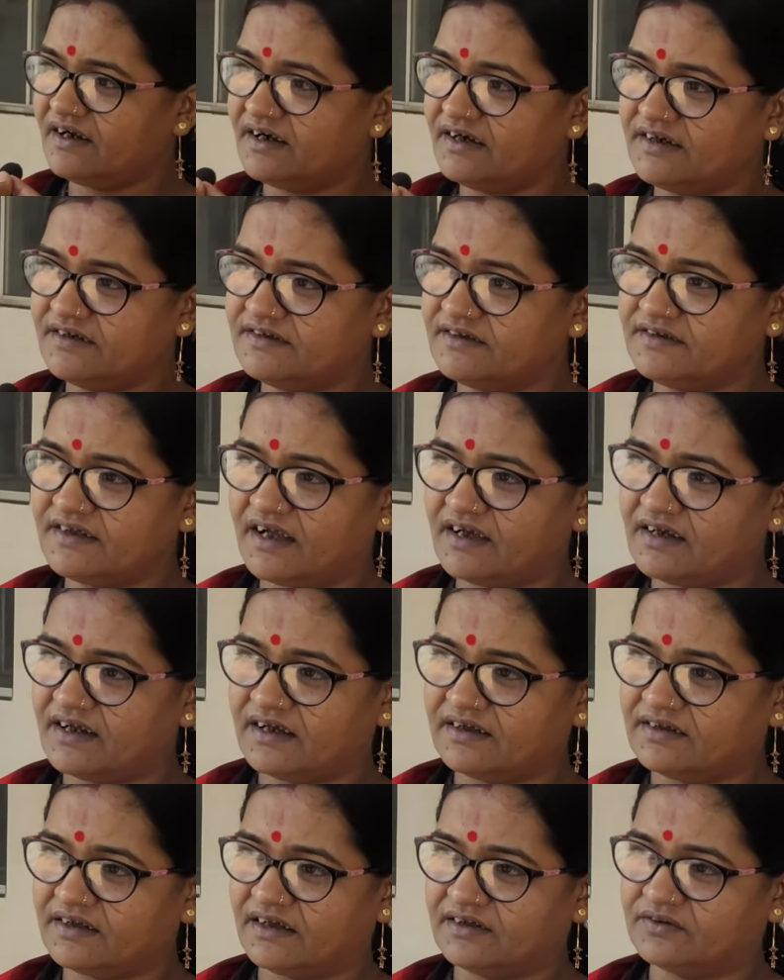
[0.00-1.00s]
लगा डीजे जा
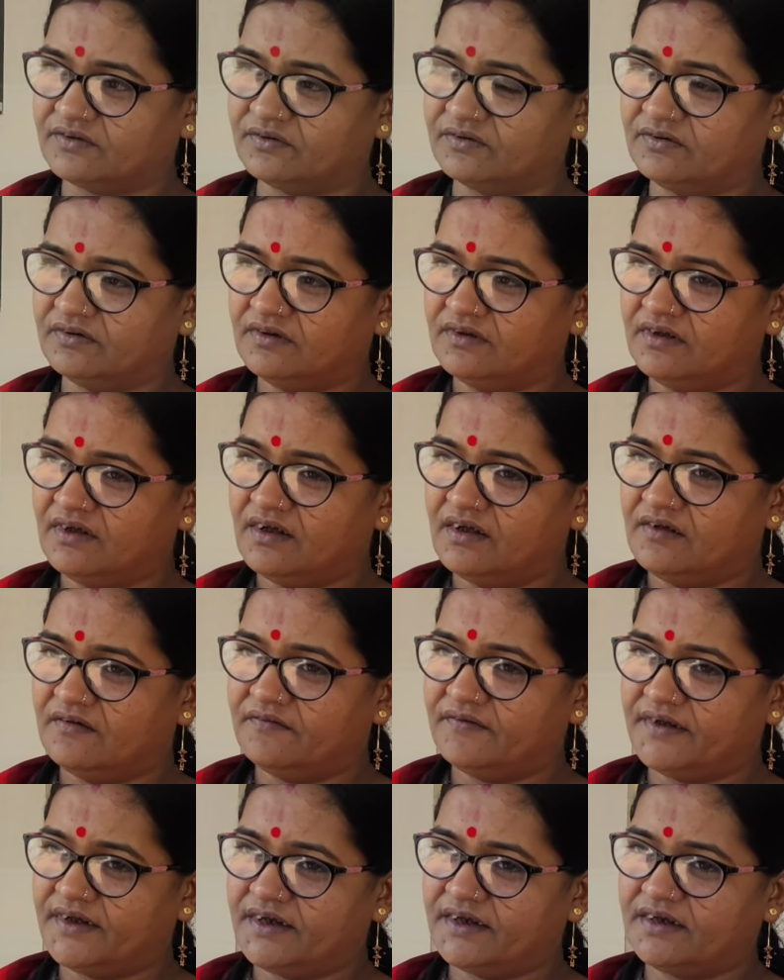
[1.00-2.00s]
रहा था तो
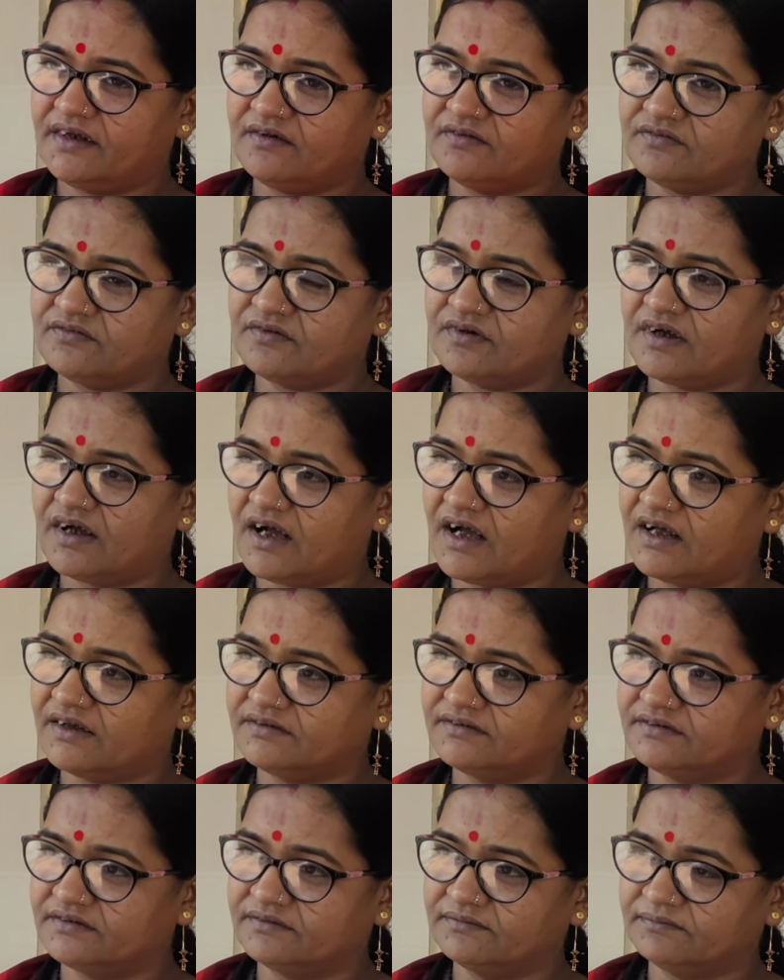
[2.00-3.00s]
फिर ना उसको कहाँ
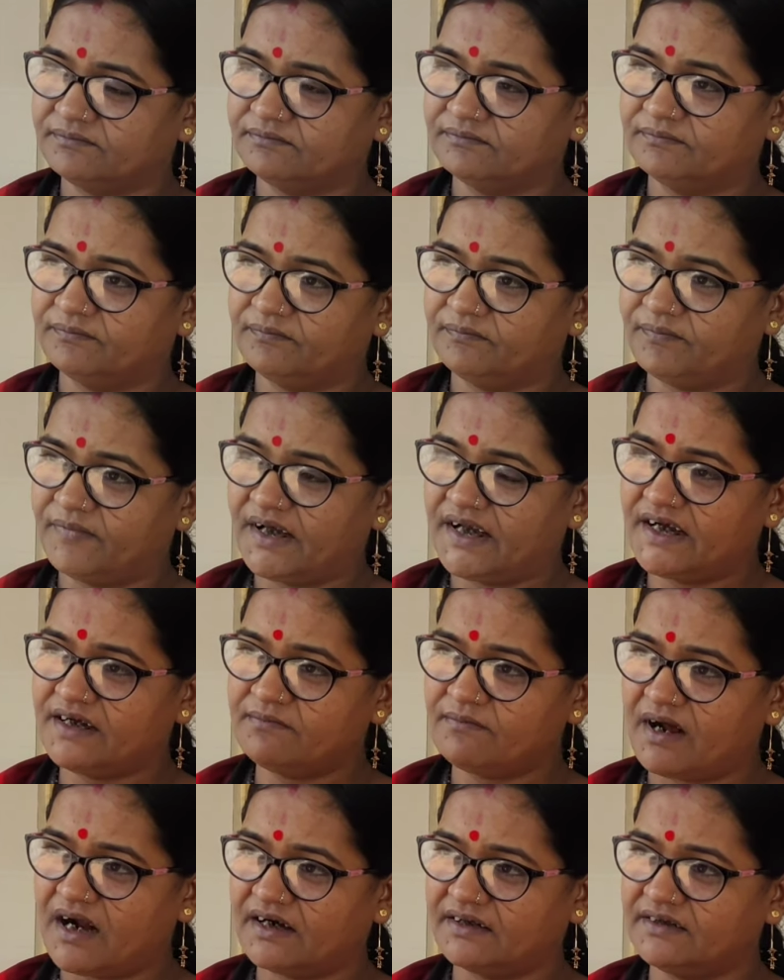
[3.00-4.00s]

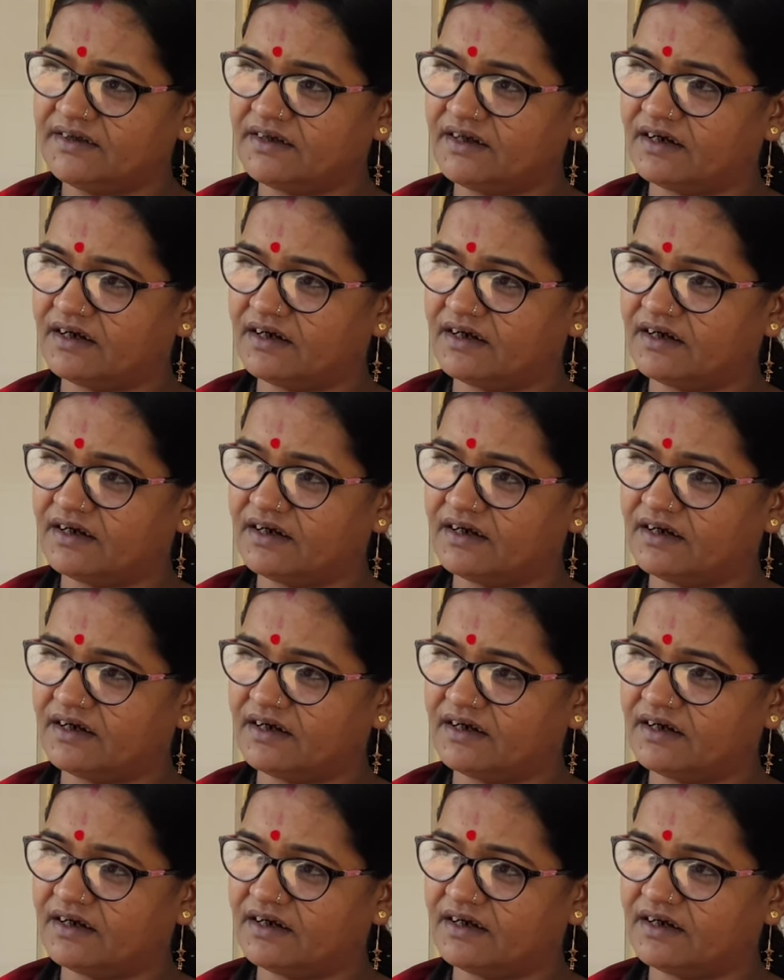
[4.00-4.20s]
ब्लेड मार